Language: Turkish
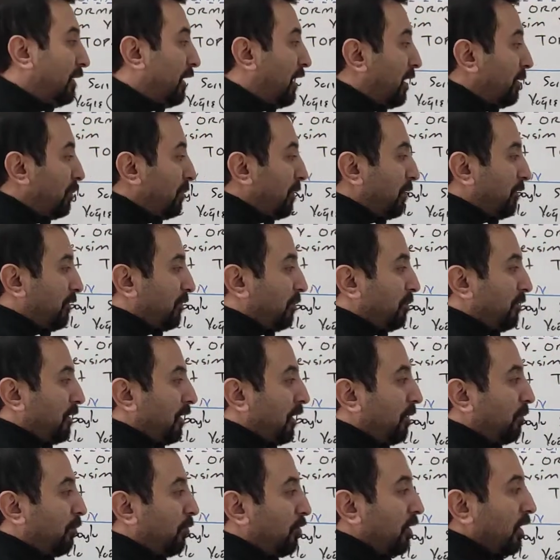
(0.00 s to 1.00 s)
Her mevsim
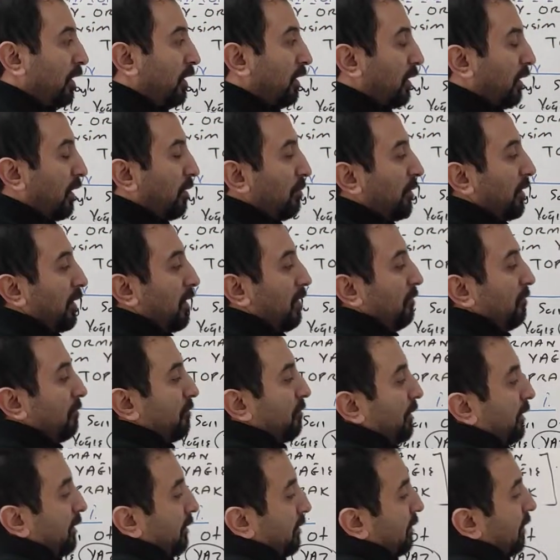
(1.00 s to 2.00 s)
yağmur yağar ama en
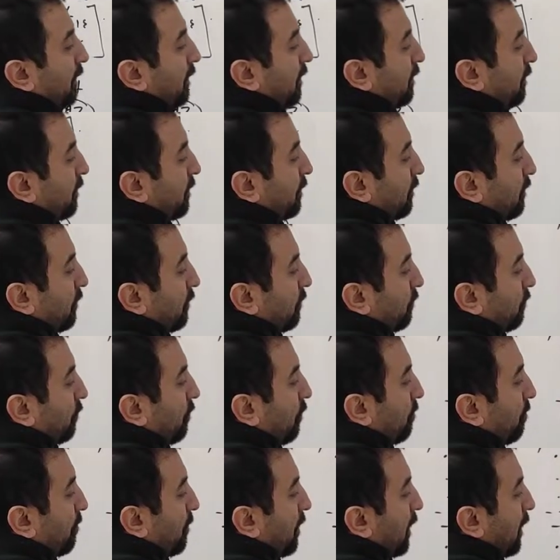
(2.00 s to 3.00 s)
fazla
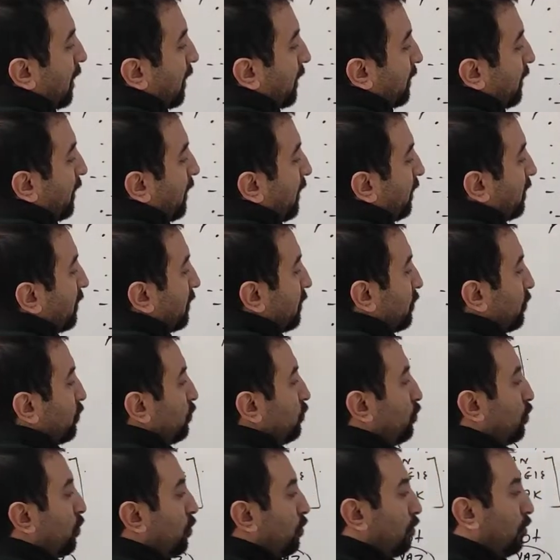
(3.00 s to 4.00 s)
sonbaharda
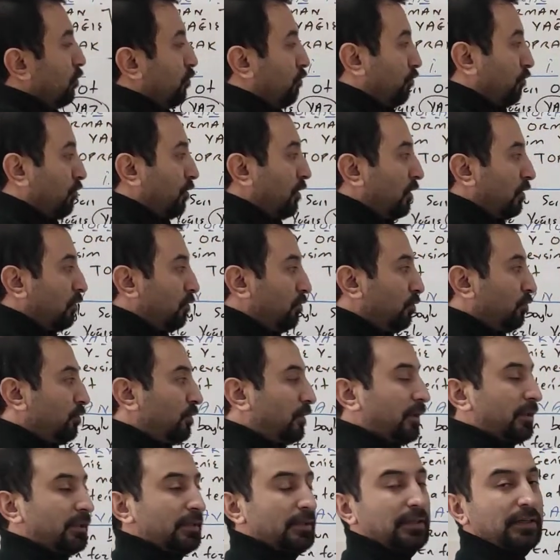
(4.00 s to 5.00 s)
görülür.
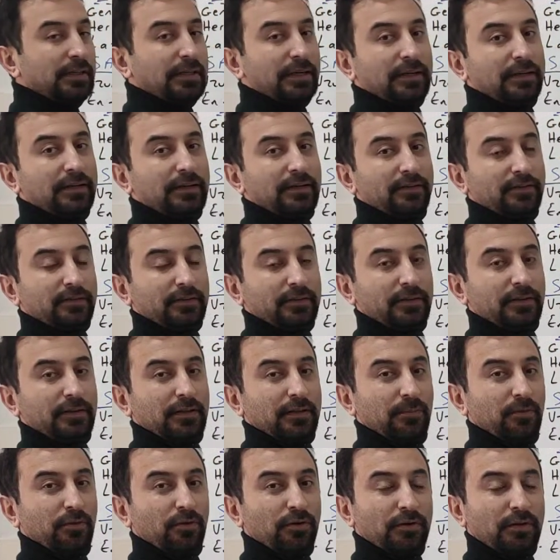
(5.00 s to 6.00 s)
Türkiye'de de Karadeniz
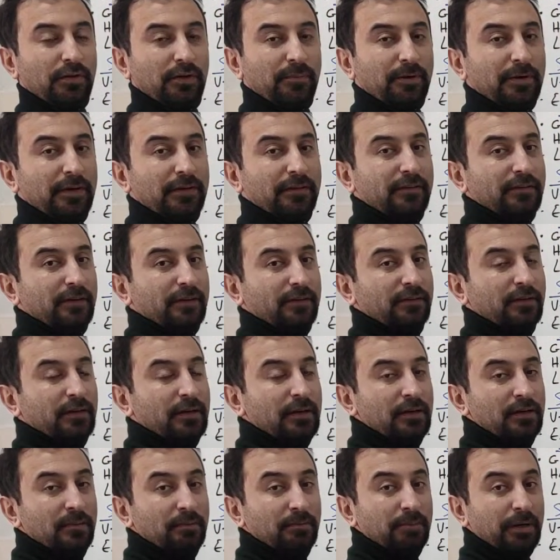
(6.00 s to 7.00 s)
kıyıları böyledir ama esas
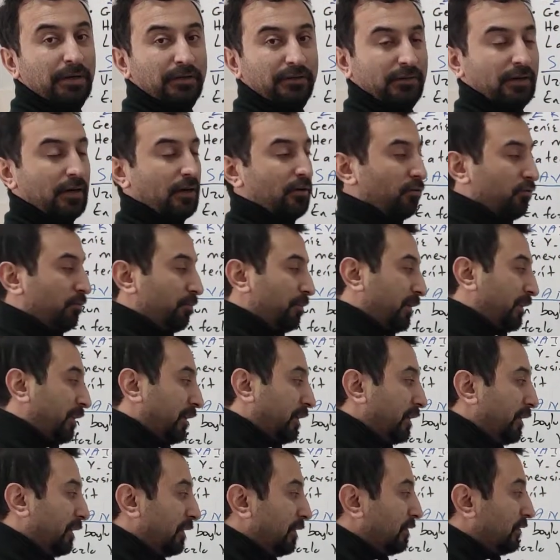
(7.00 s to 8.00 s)
Batı
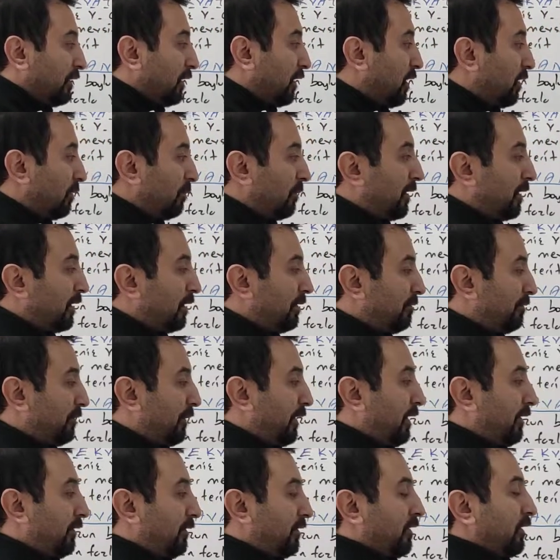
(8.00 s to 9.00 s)
Avrupa'da, İngiltere, Almanya,
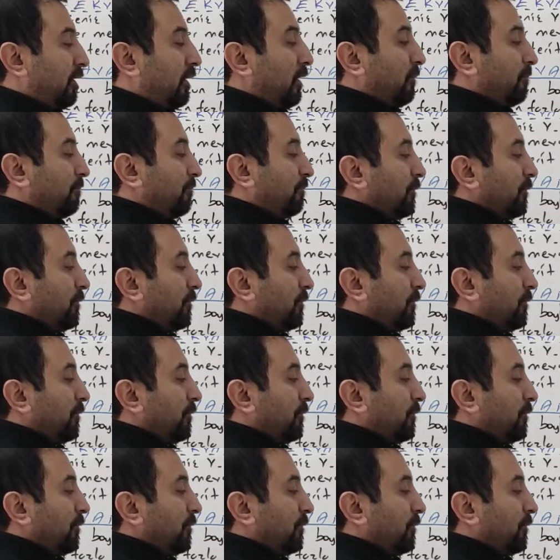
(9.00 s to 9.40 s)
Fransa'da.